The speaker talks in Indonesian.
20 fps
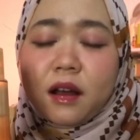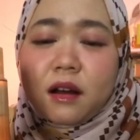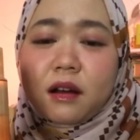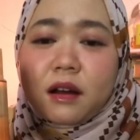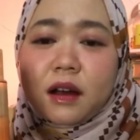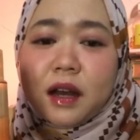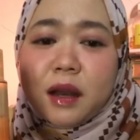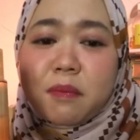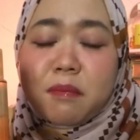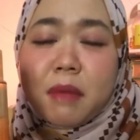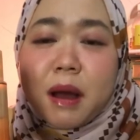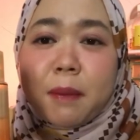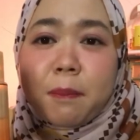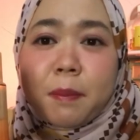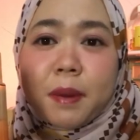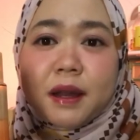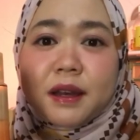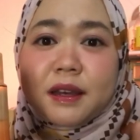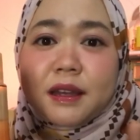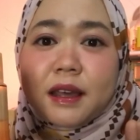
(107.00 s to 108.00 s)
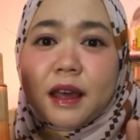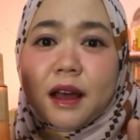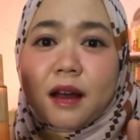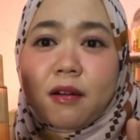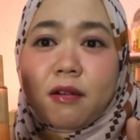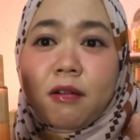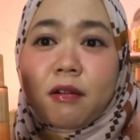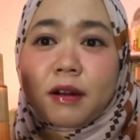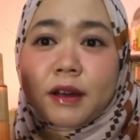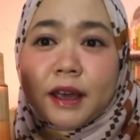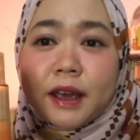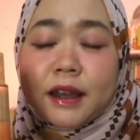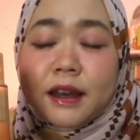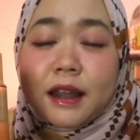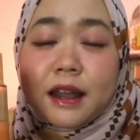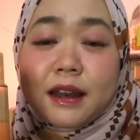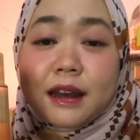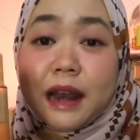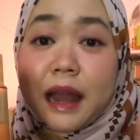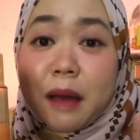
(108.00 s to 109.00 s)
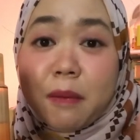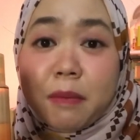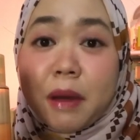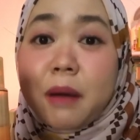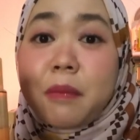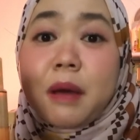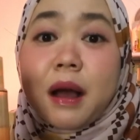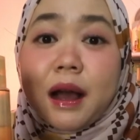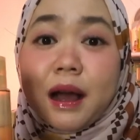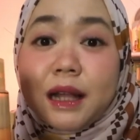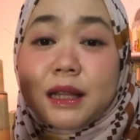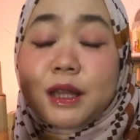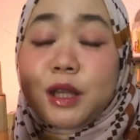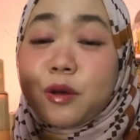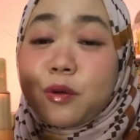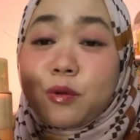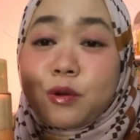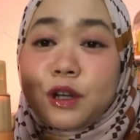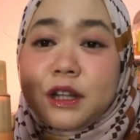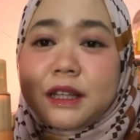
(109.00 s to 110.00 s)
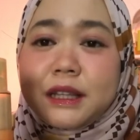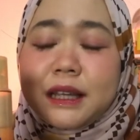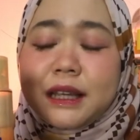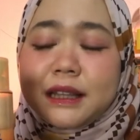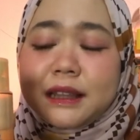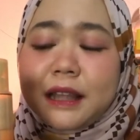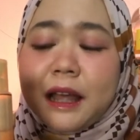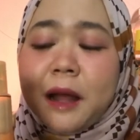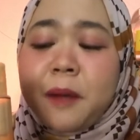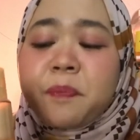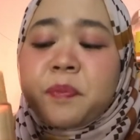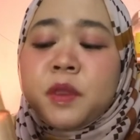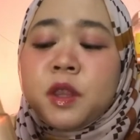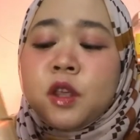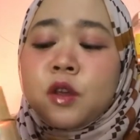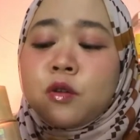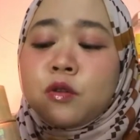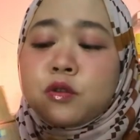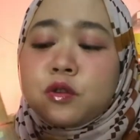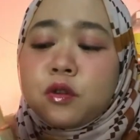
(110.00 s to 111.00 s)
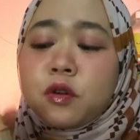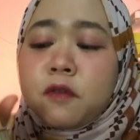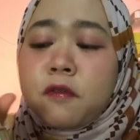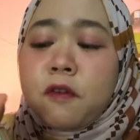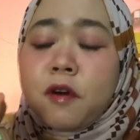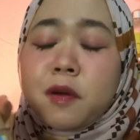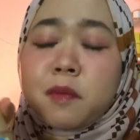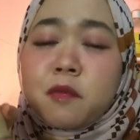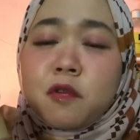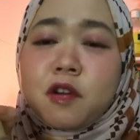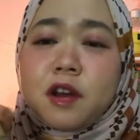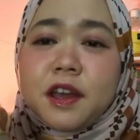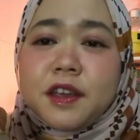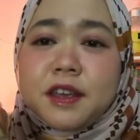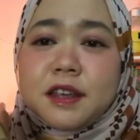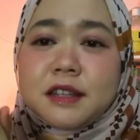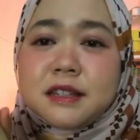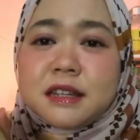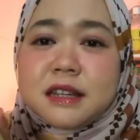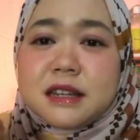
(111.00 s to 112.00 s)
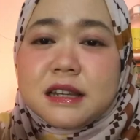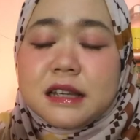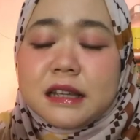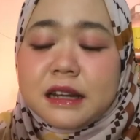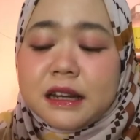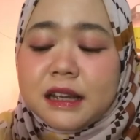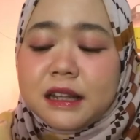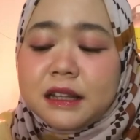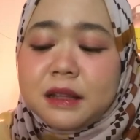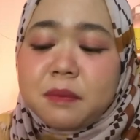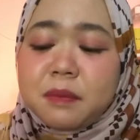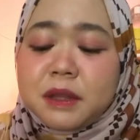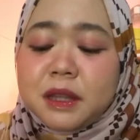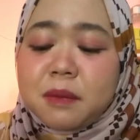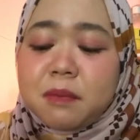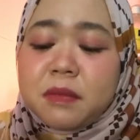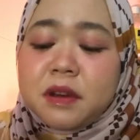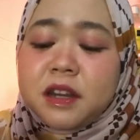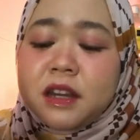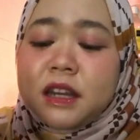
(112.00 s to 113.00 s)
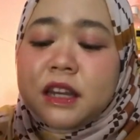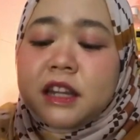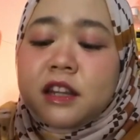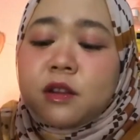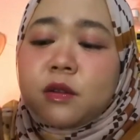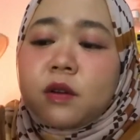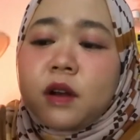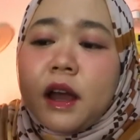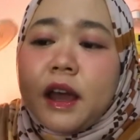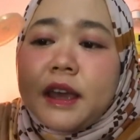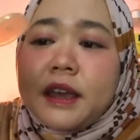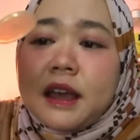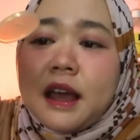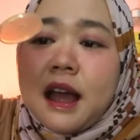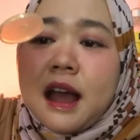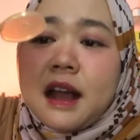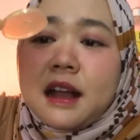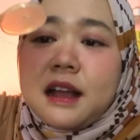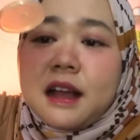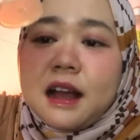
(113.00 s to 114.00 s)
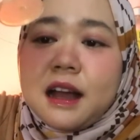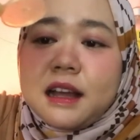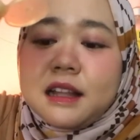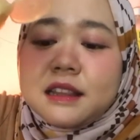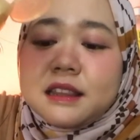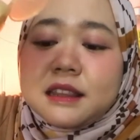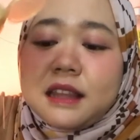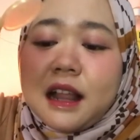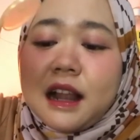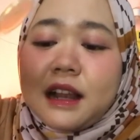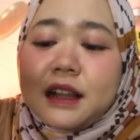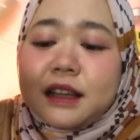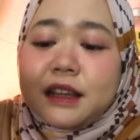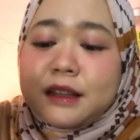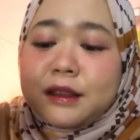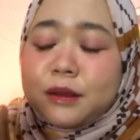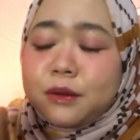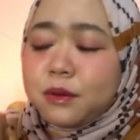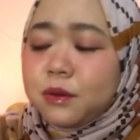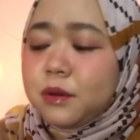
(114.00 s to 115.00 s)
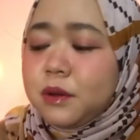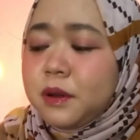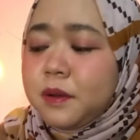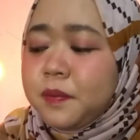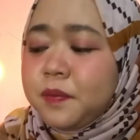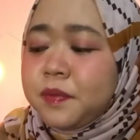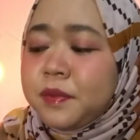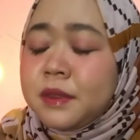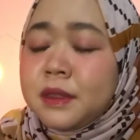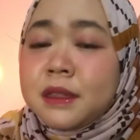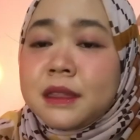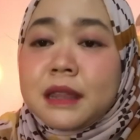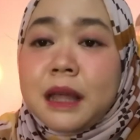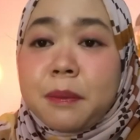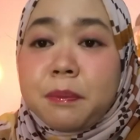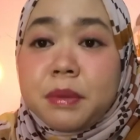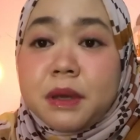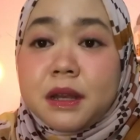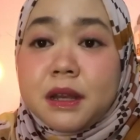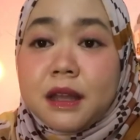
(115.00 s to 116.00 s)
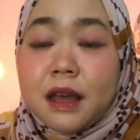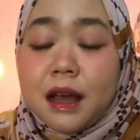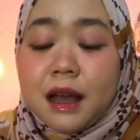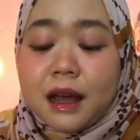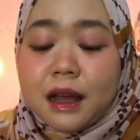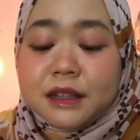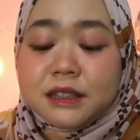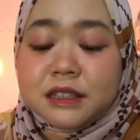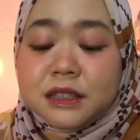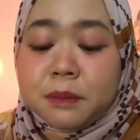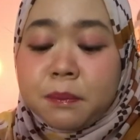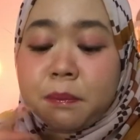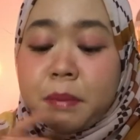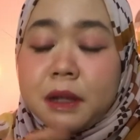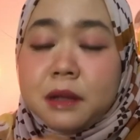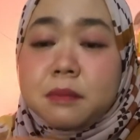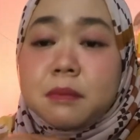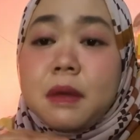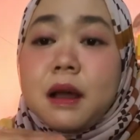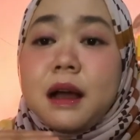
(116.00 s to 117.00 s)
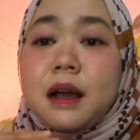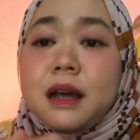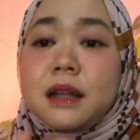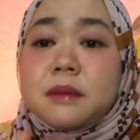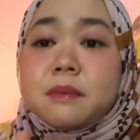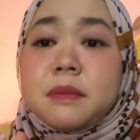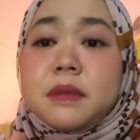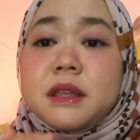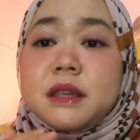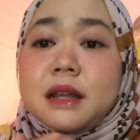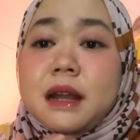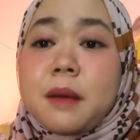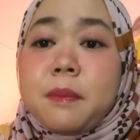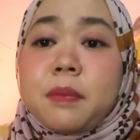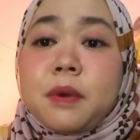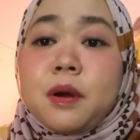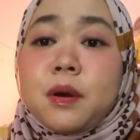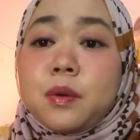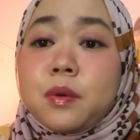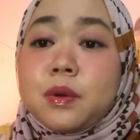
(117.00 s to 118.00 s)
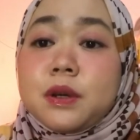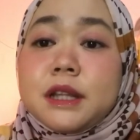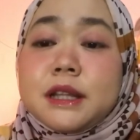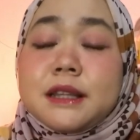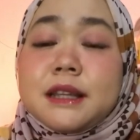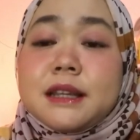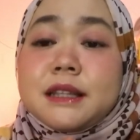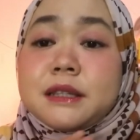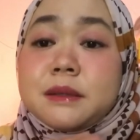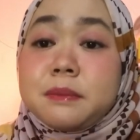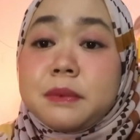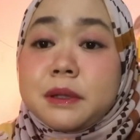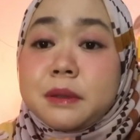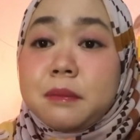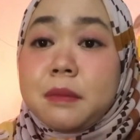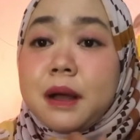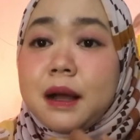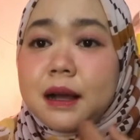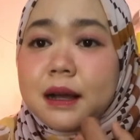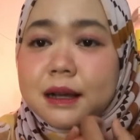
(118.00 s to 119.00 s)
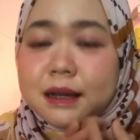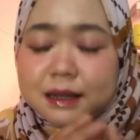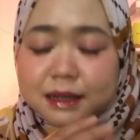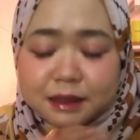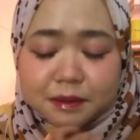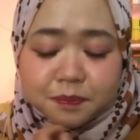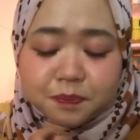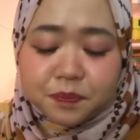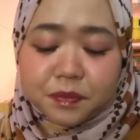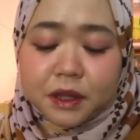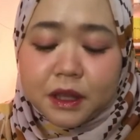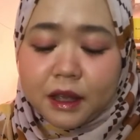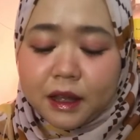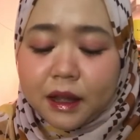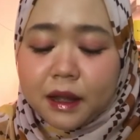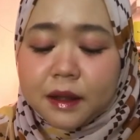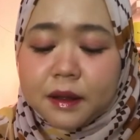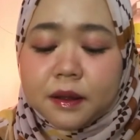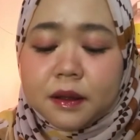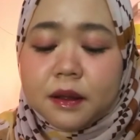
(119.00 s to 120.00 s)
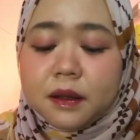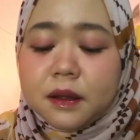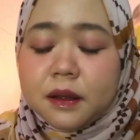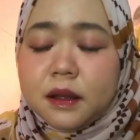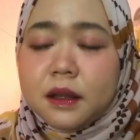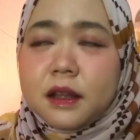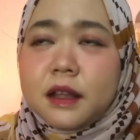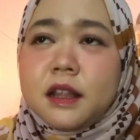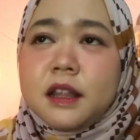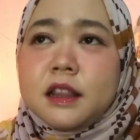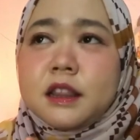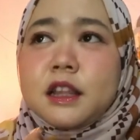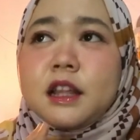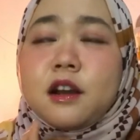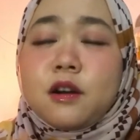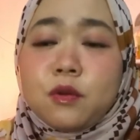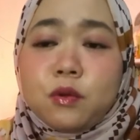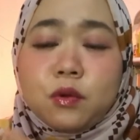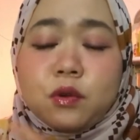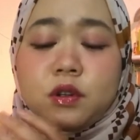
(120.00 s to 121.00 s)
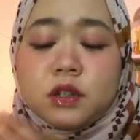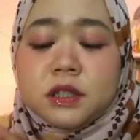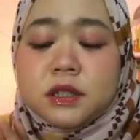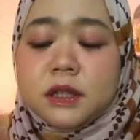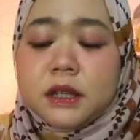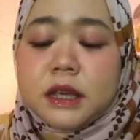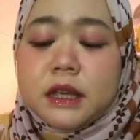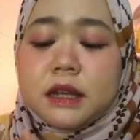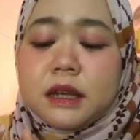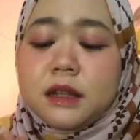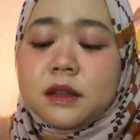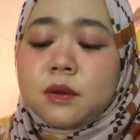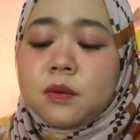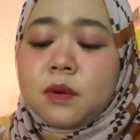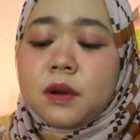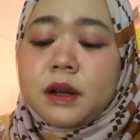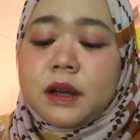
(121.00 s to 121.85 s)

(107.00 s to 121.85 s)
kelembapan yang oke okay dan lama banget di kulit kita untuk formulanya sendiri teman-teman ini tuh kayak agak kental gitu tapi dia akan cepat banget menyerap ke kulitnya cepat banget ya terus ini tuh